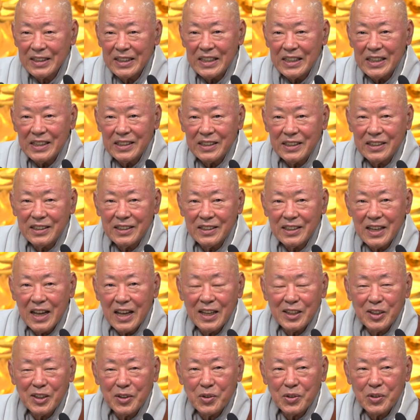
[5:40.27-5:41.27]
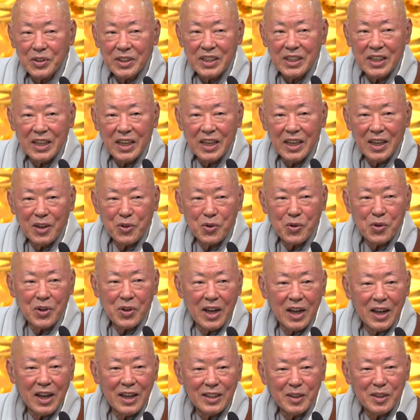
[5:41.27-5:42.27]
1등 아니고
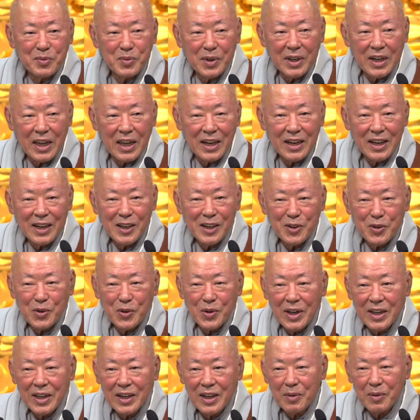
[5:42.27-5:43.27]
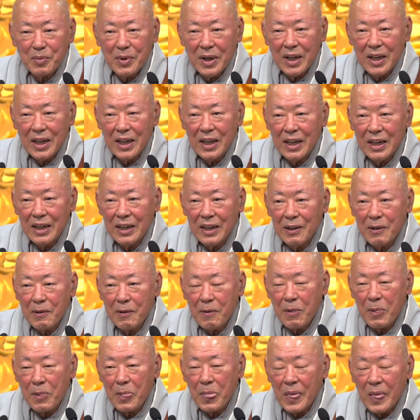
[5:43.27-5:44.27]
최고가 아니면 안 하려고 하나 봐.
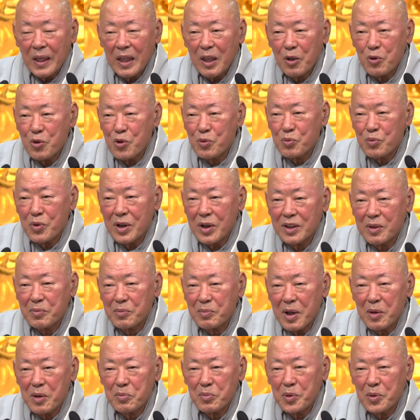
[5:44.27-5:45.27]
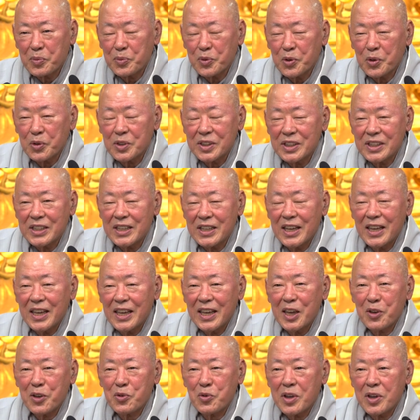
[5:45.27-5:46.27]
그 공부하는 방법도
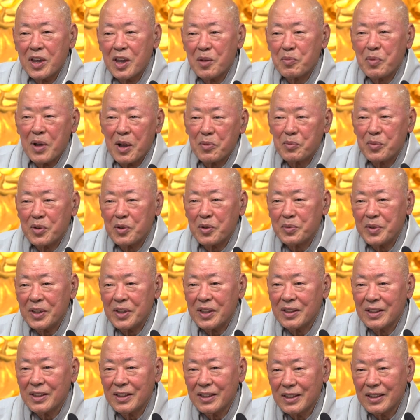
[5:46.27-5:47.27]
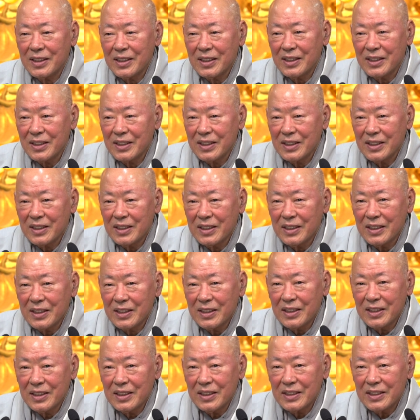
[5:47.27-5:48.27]
최고의 방법인
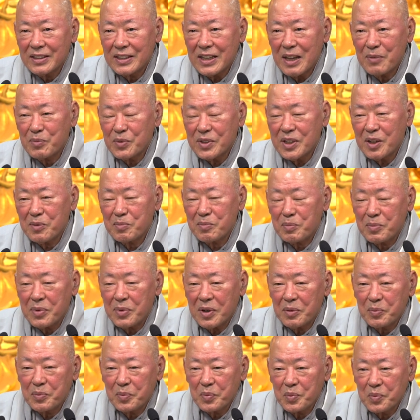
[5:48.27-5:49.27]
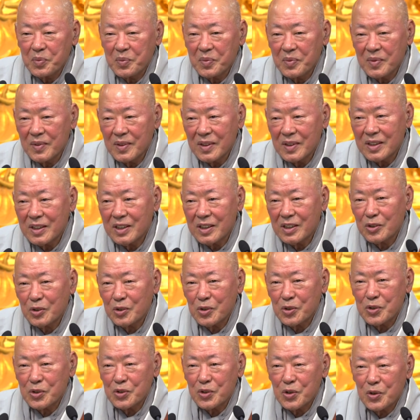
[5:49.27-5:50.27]
참선법,
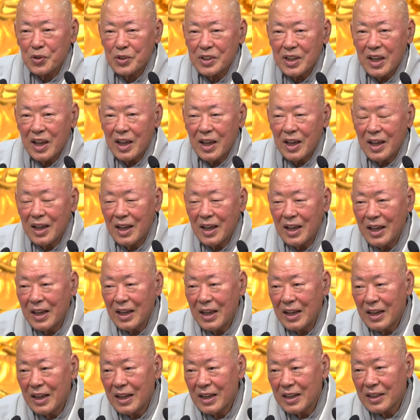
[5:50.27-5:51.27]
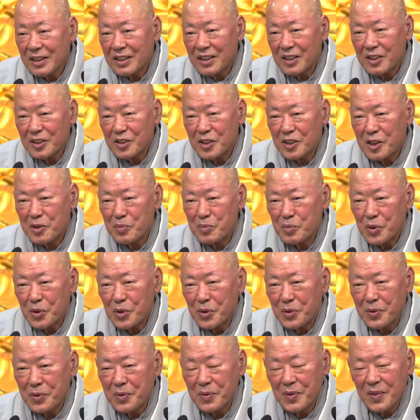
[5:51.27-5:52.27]
그것도 조사, 경결문